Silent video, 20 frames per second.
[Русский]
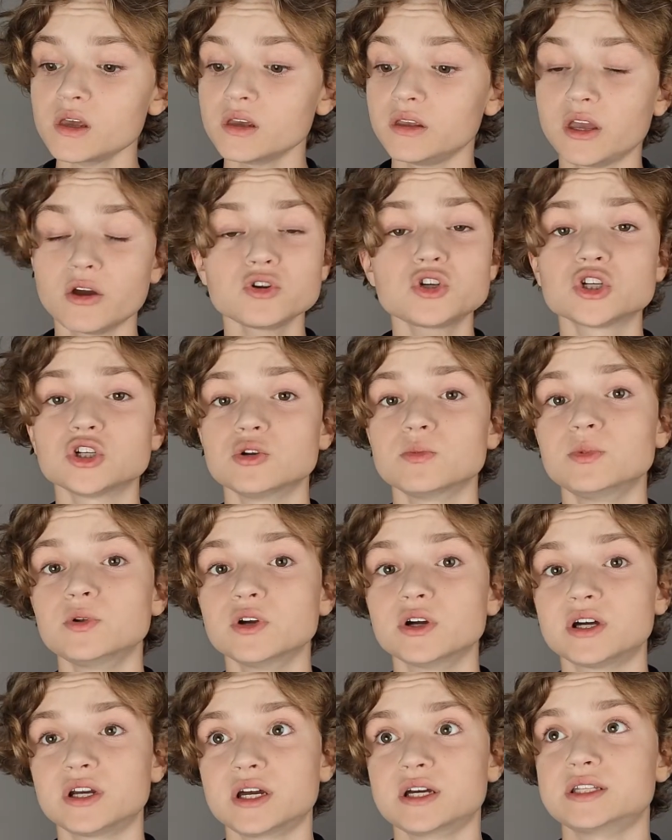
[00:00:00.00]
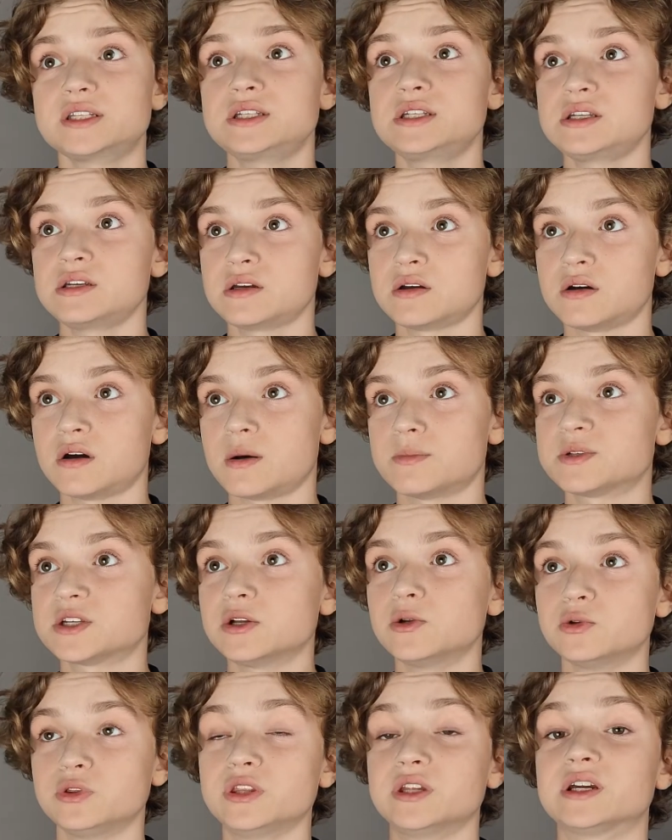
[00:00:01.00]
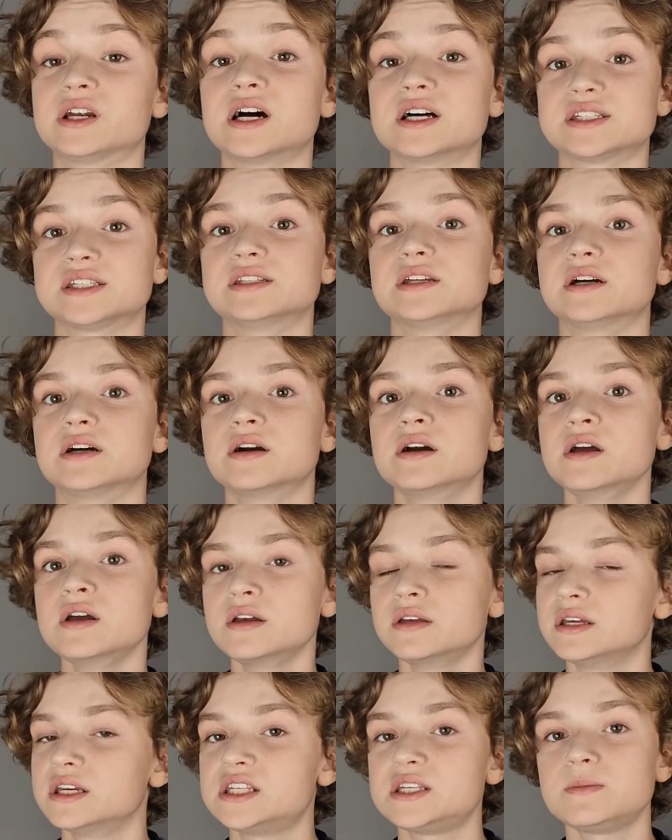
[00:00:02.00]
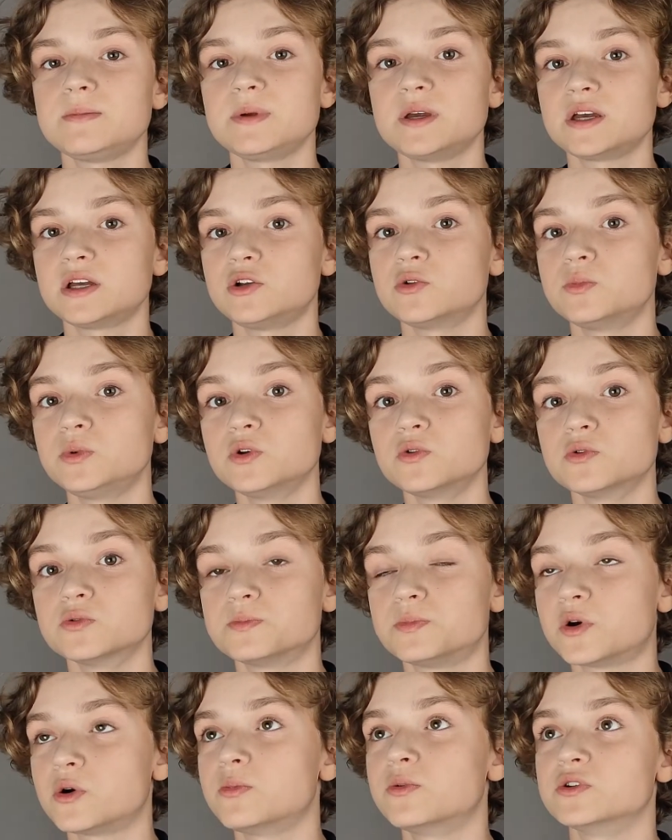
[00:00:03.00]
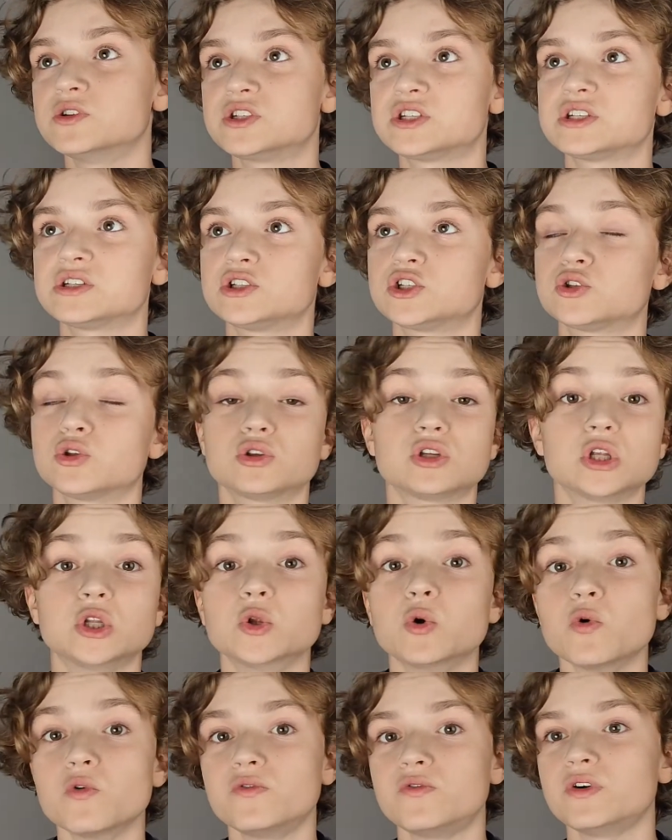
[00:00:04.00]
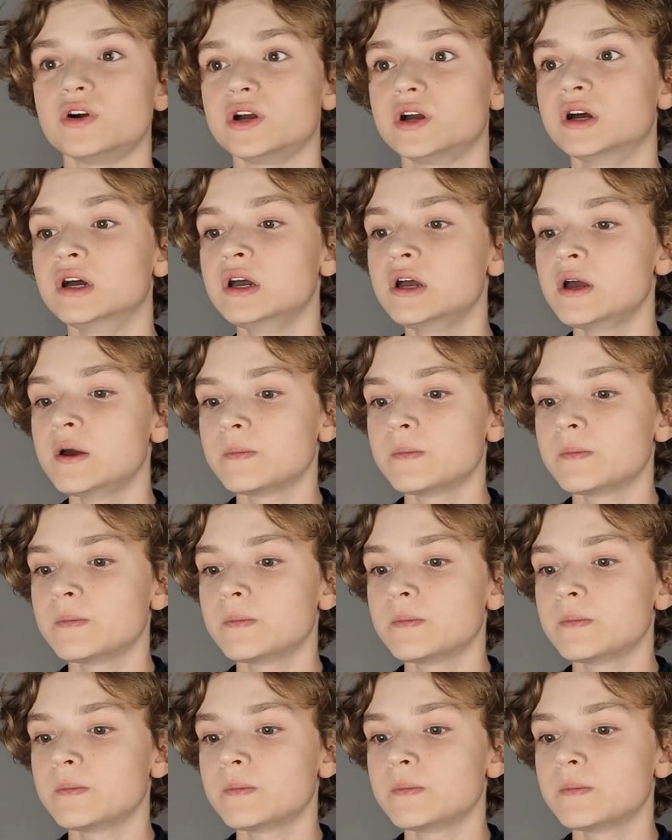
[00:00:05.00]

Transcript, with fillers: Я очень люблю играть э, абсолютно разных. Я себе люблю пробовать что-то новое.